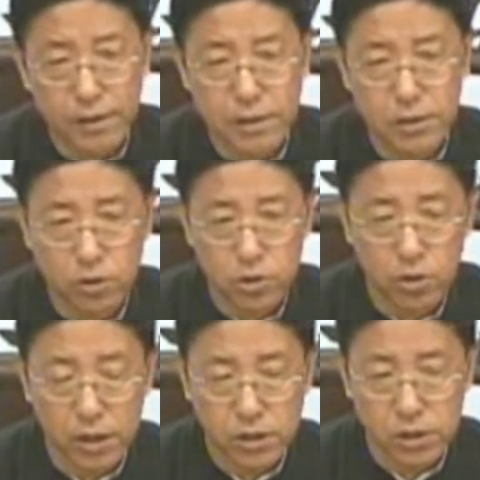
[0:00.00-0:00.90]
是不是？
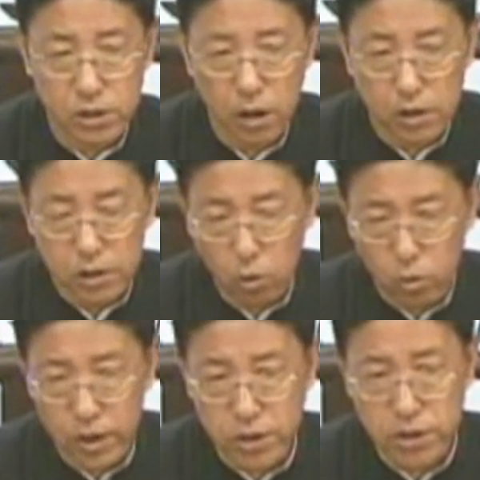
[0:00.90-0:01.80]
所以
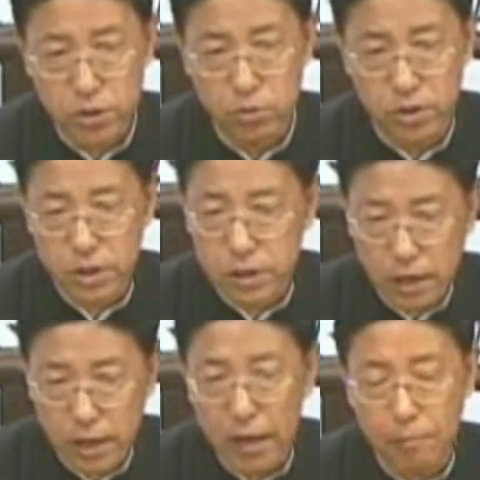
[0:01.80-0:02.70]
我们说啊，
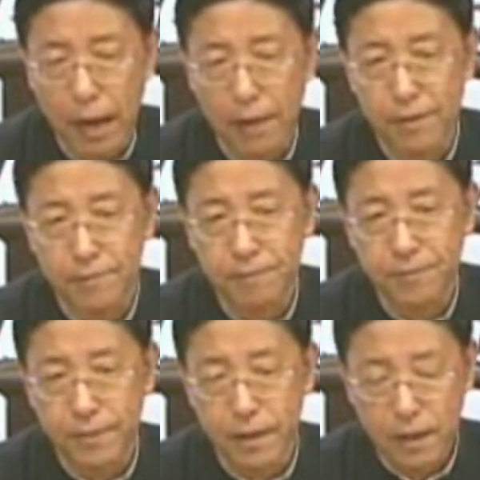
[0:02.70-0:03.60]
呃，繁体字
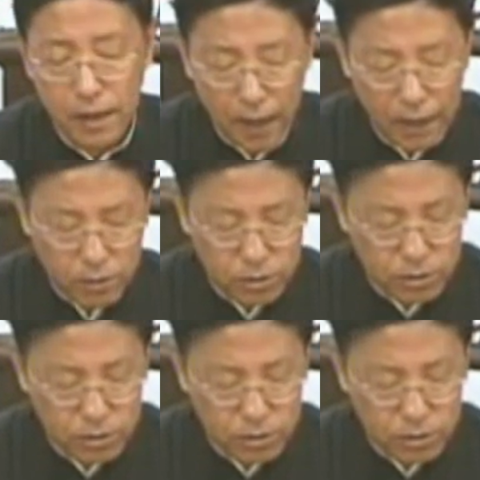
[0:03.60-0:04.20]
和系这个简化